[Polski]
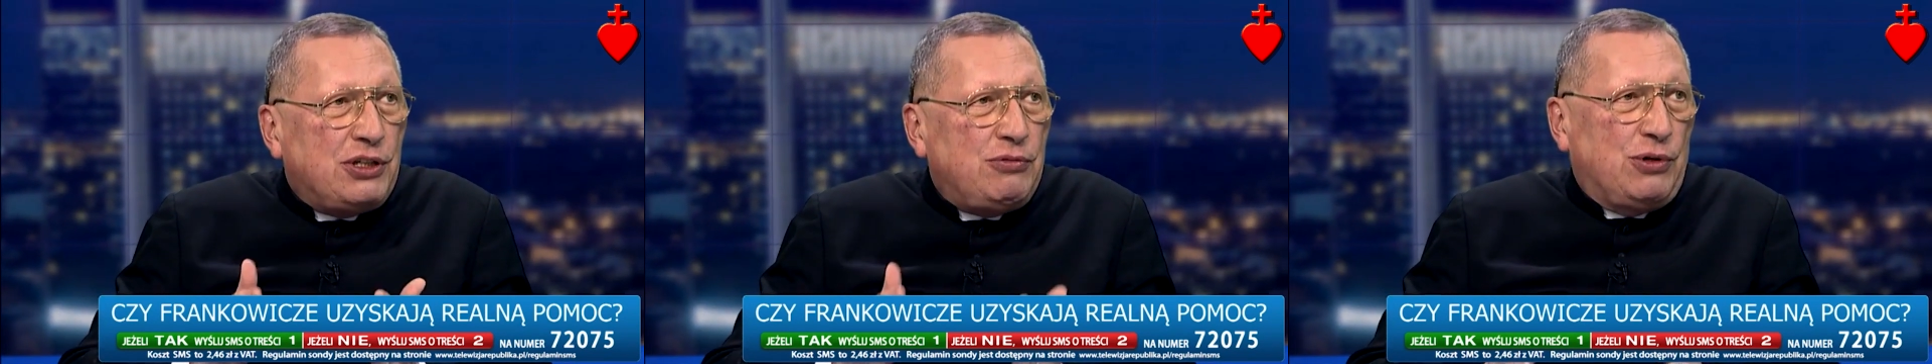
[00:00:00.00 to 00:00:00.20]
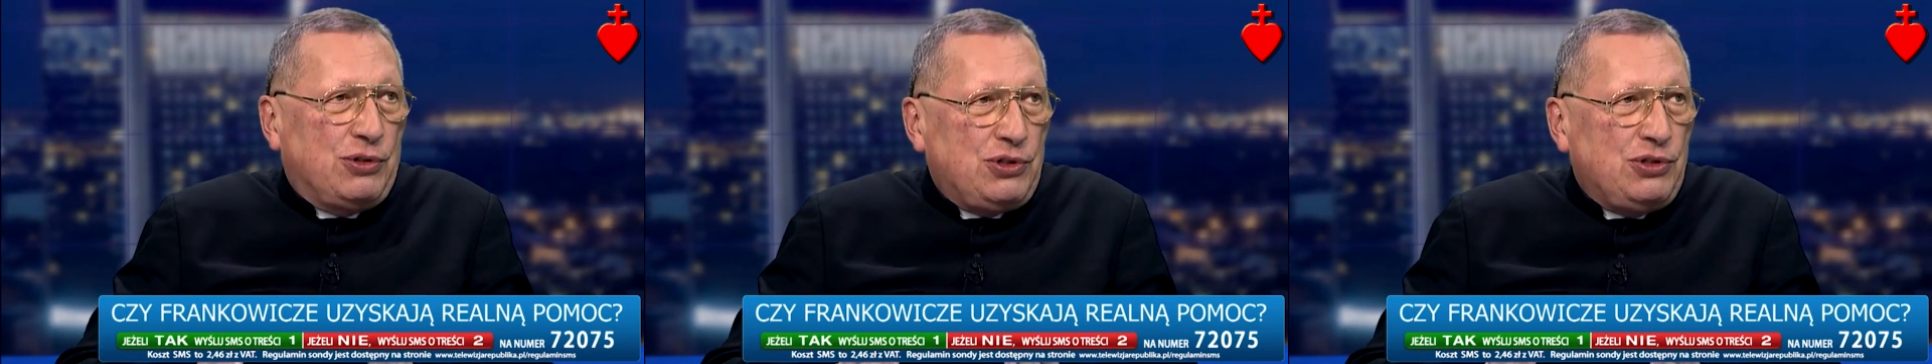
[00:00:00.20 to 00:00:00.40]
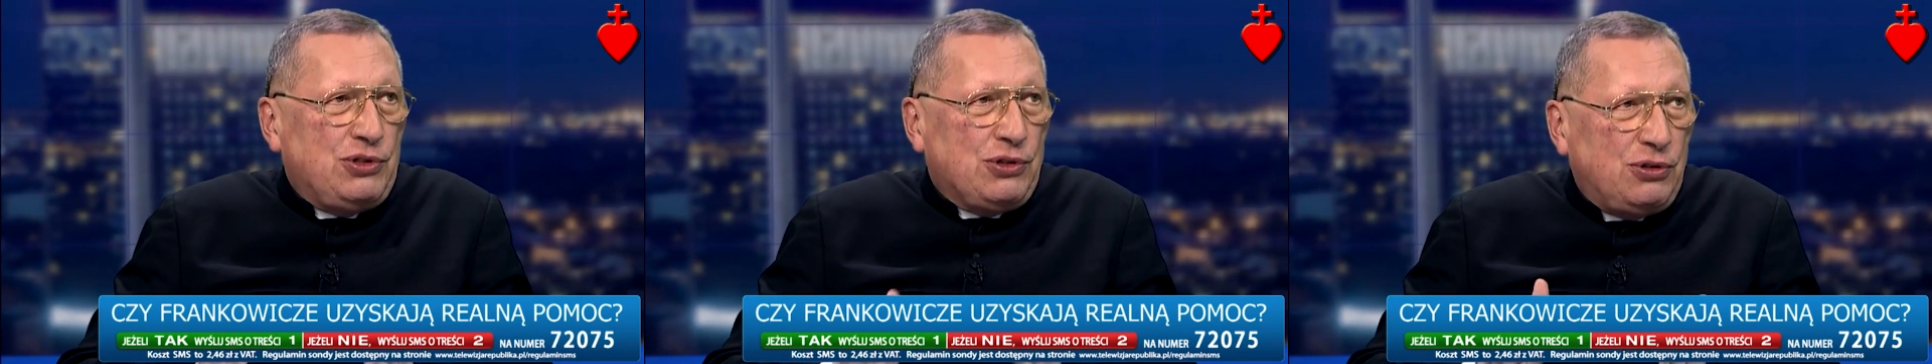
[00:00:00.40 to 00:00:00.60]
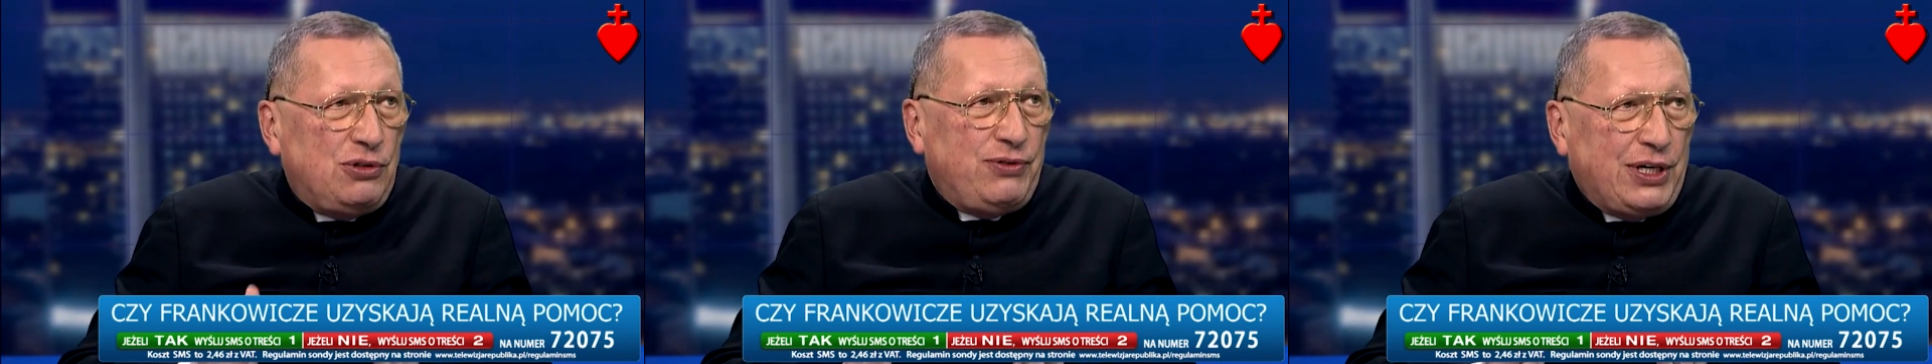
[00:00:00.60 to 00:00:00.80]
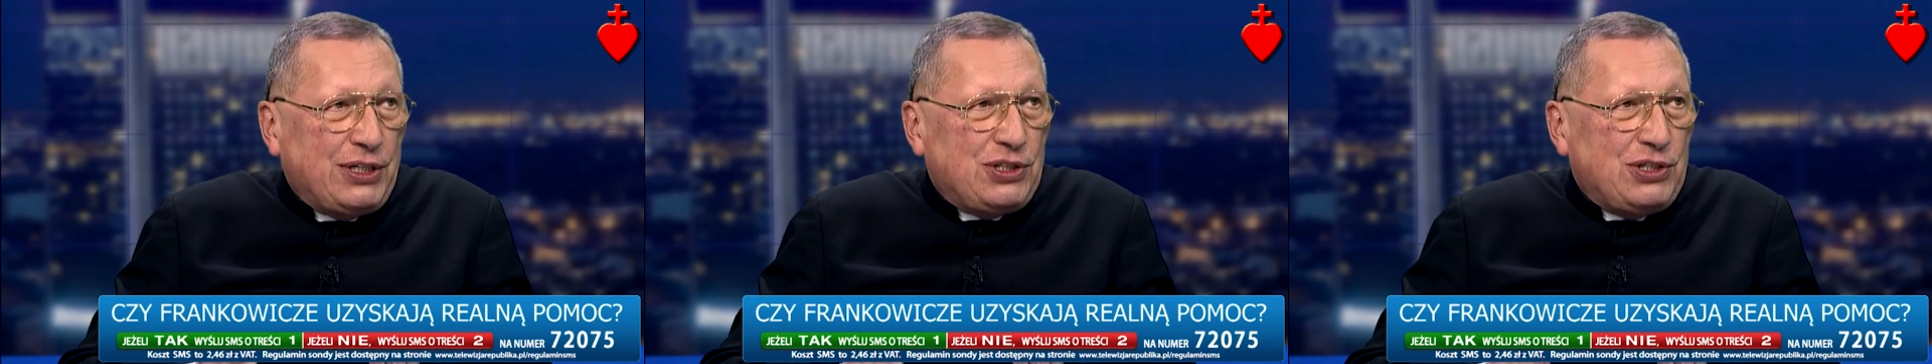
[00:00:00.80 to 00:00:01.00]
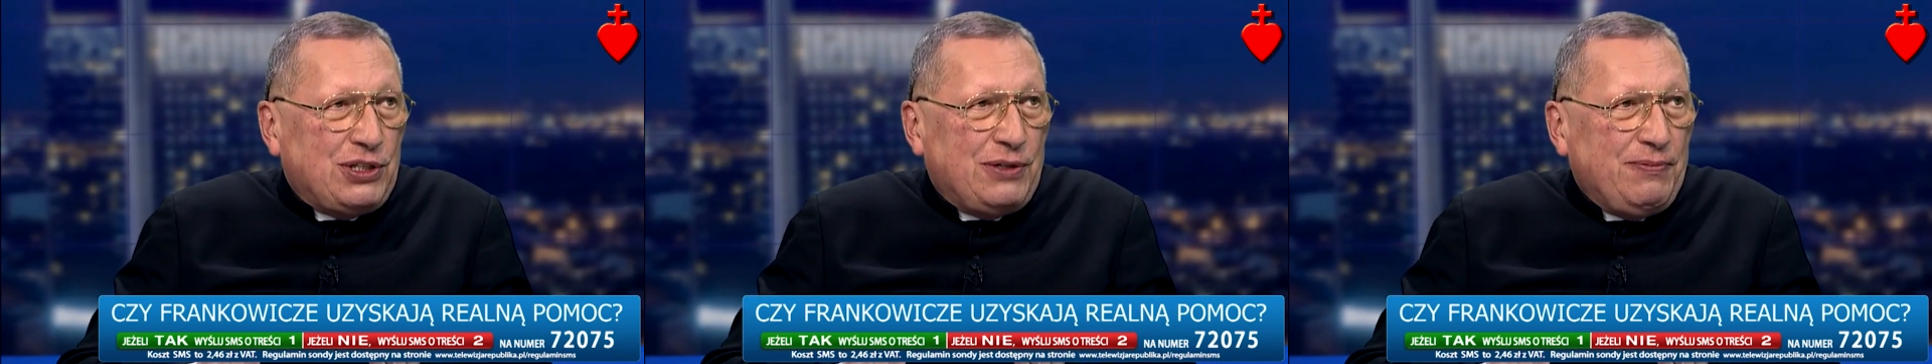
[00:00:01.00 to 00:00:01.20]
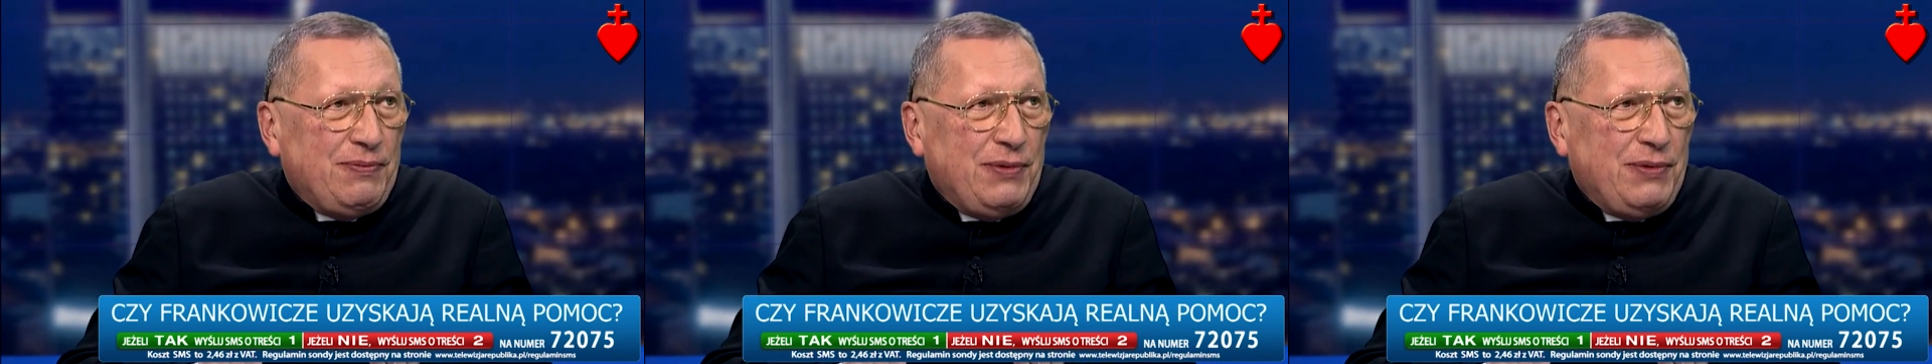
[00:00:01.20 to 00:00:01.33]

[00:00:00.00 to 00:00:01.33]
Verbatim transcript: głosić odważnie.